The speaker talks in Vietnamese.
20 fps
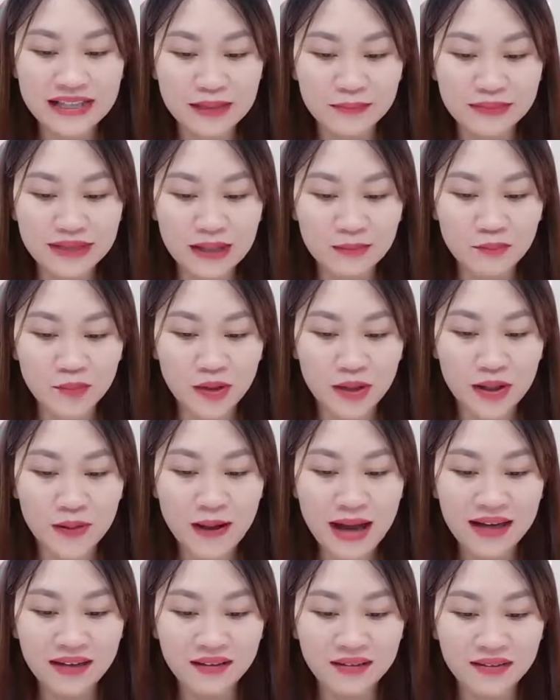chằm chằm đóa
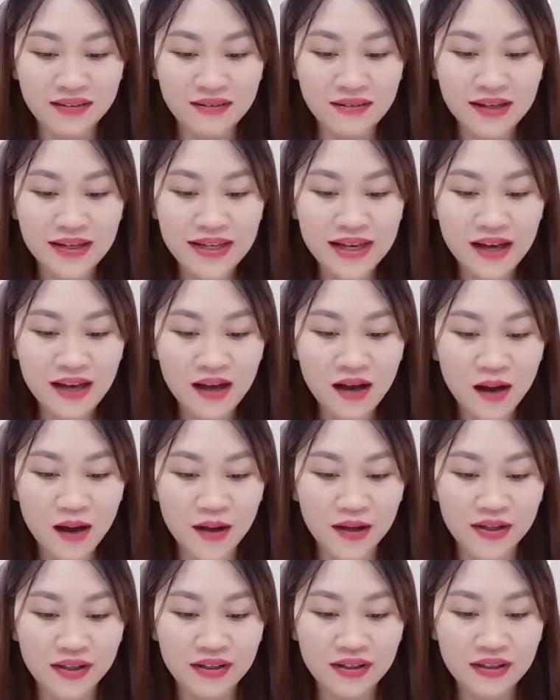hoa ở giữa đĩa
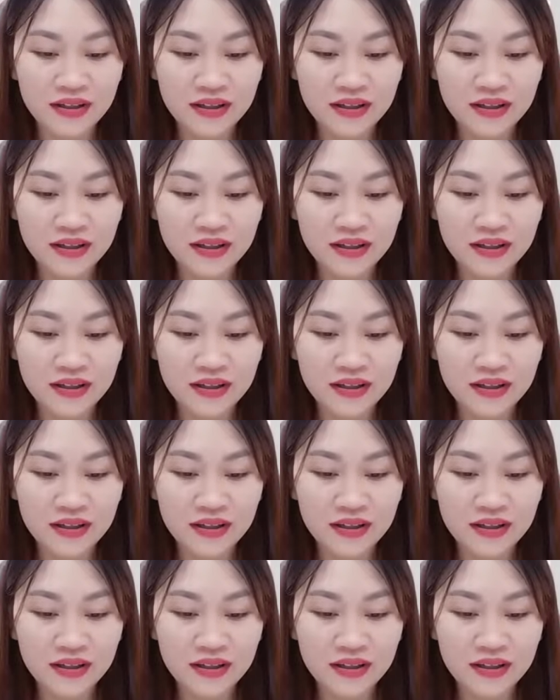hỏi: